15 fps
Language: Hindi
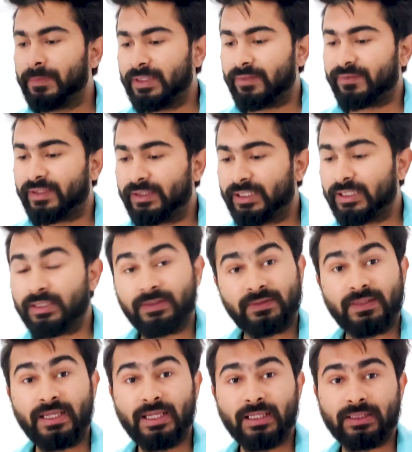people have said ki
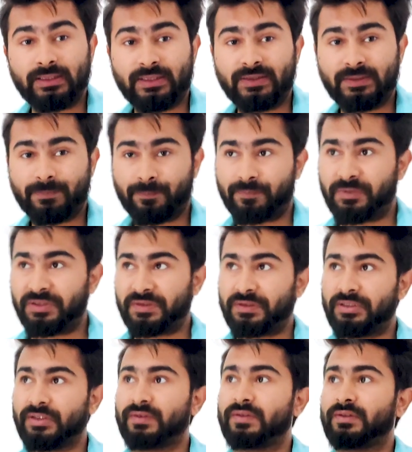ye, this this
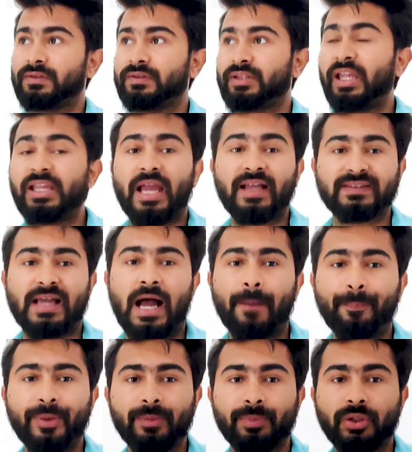this thing has
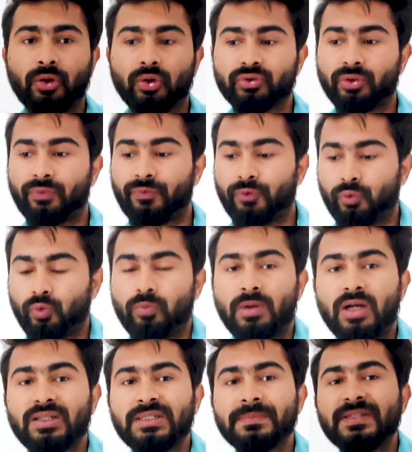happened because of
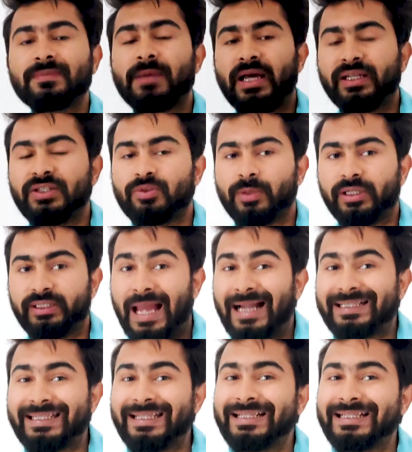Kumar's mismanagement
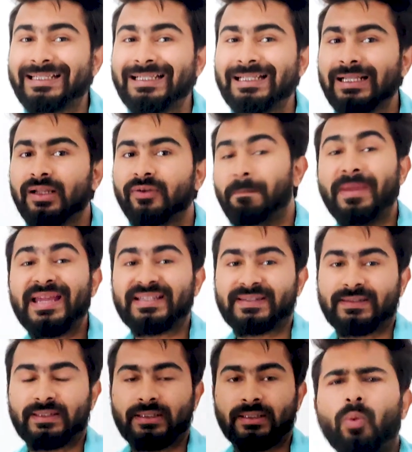tactical
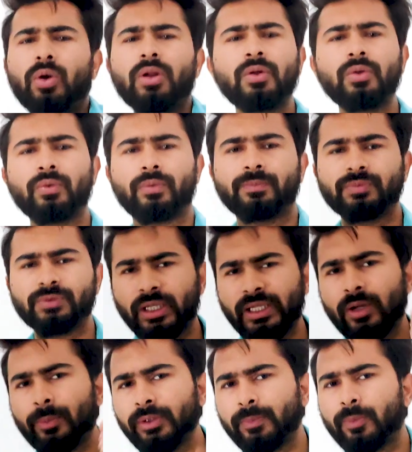mess i want to know jo
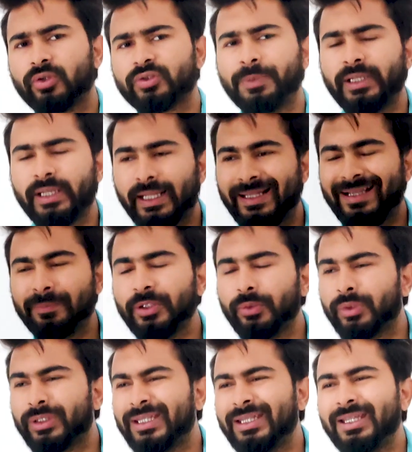comment box mein and let me
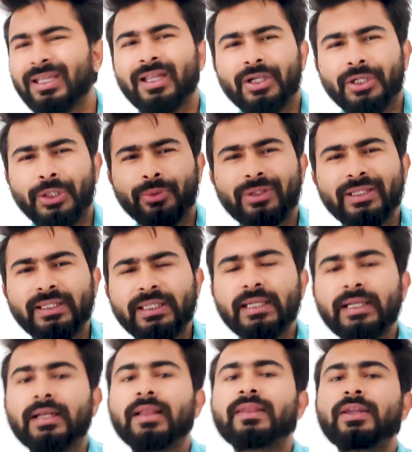know ki do you think ki
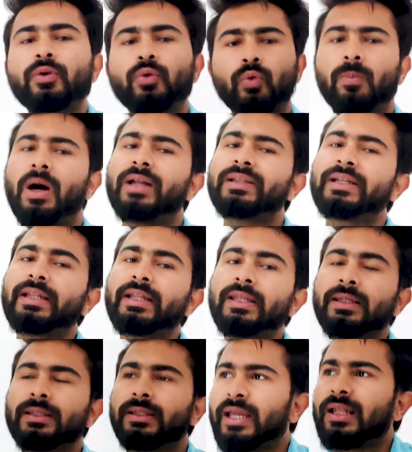ye galti Kumar ki thi
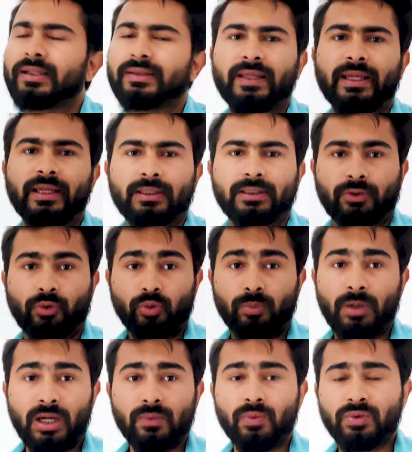kya lagta hai
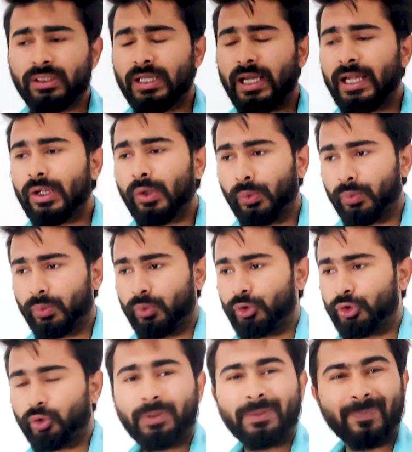Kuman was the guy who
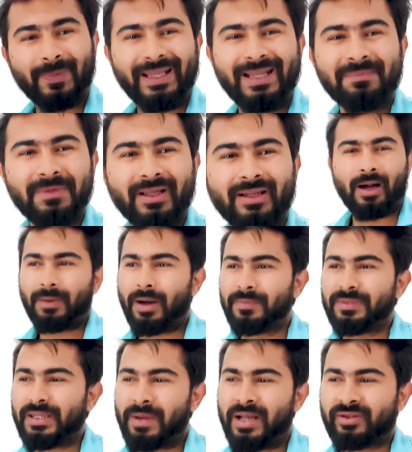should be blamed. हम
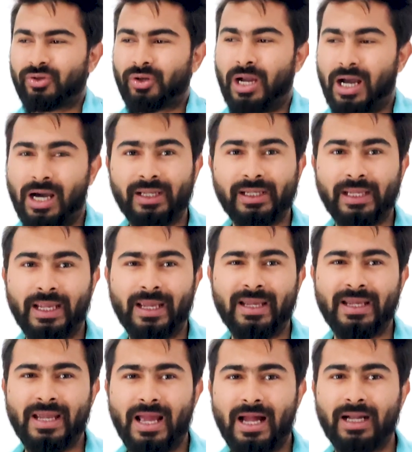हम ये मैच को हार गए
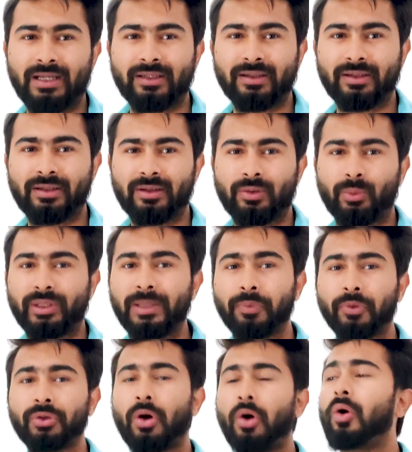एंड वी कैन
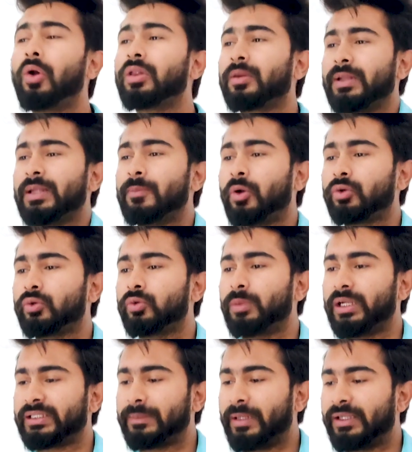पुट ऑल द ब्लेम ऑन
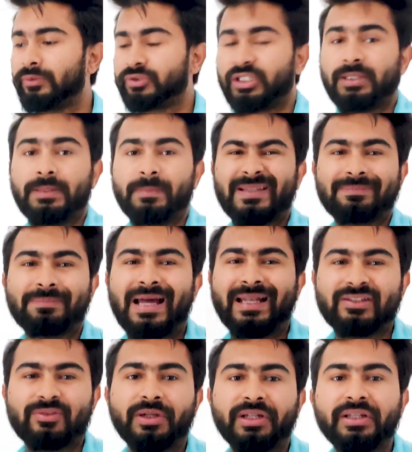कुमान कि भाई उसकी
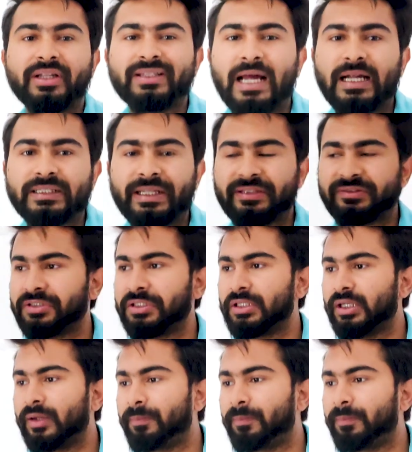मिसमैनेजमेंट इन द टैक्टिक्स